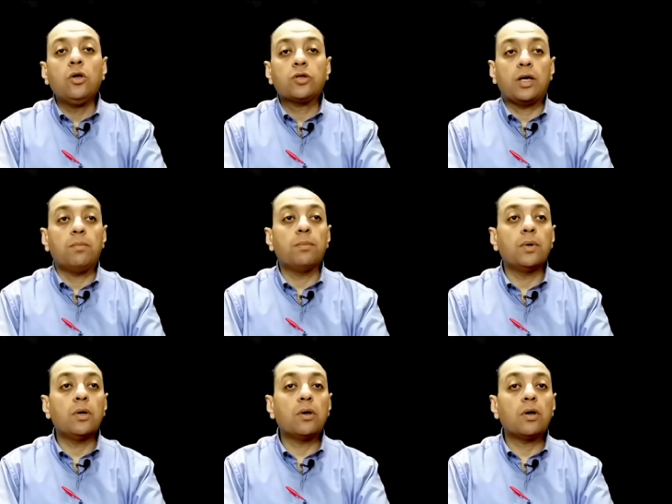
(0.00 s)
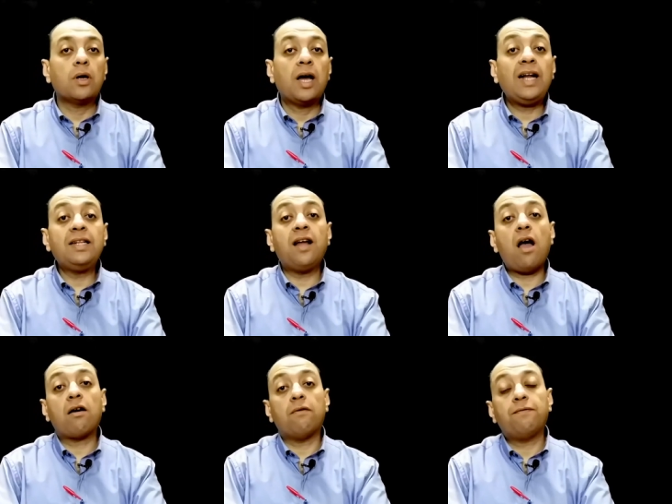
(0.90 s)
طيب هل
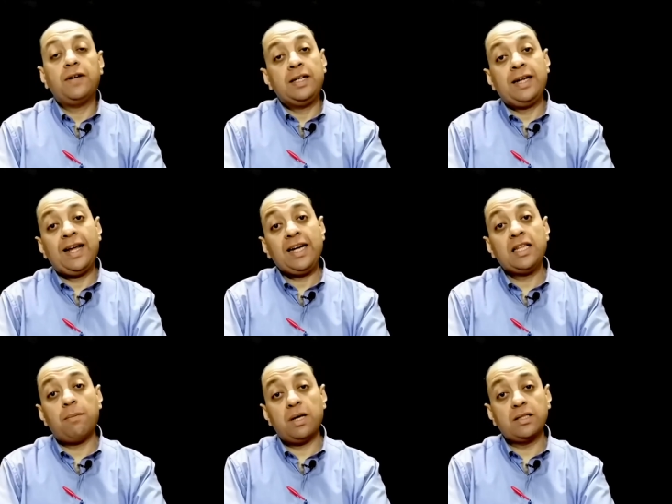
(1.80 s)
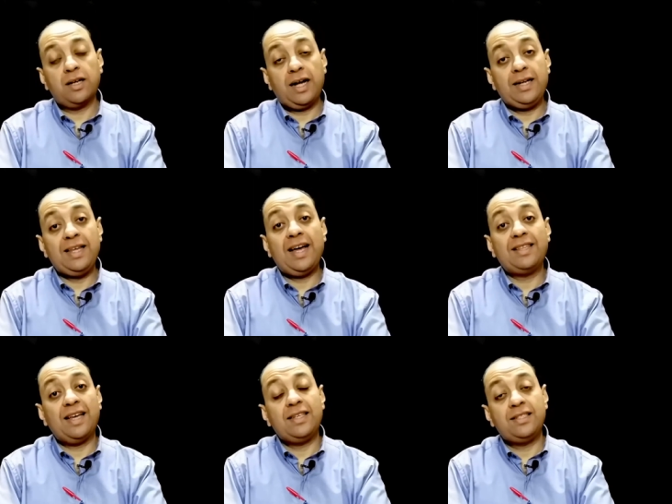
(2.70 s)
نعرف ان احنا مصر كان ليها
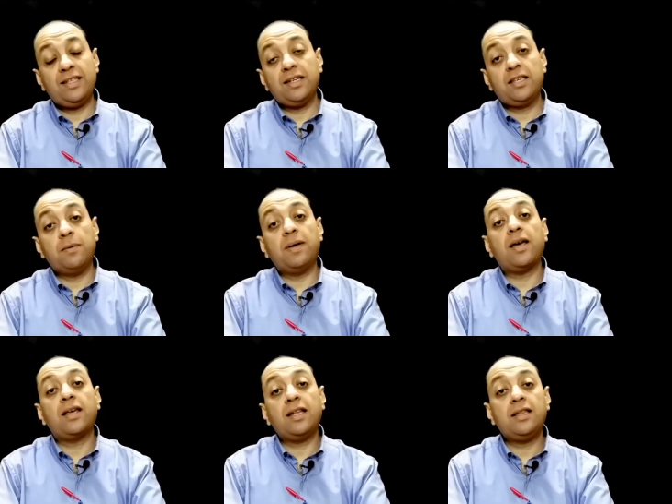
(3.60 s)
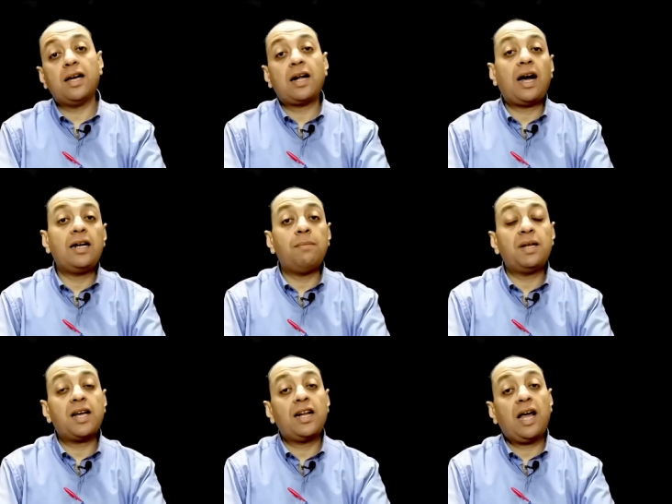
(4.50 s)
تأثير كبير جدا على
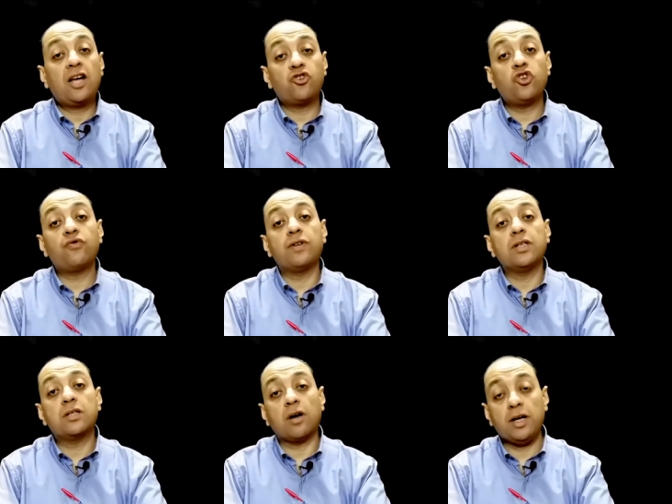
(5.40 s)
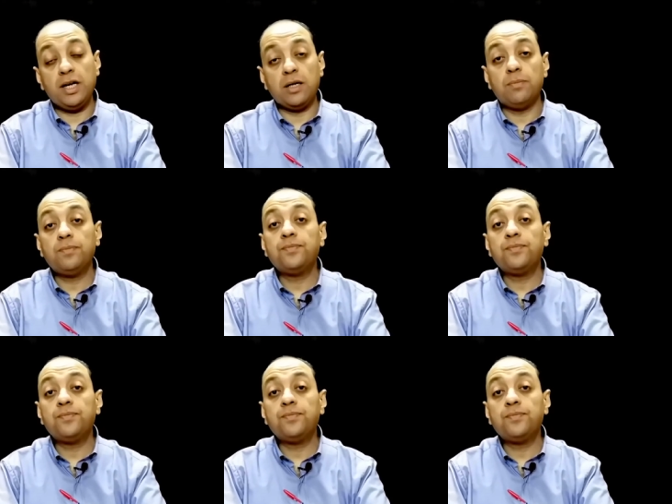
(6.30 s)
منع الحشيش في اسرائيل؟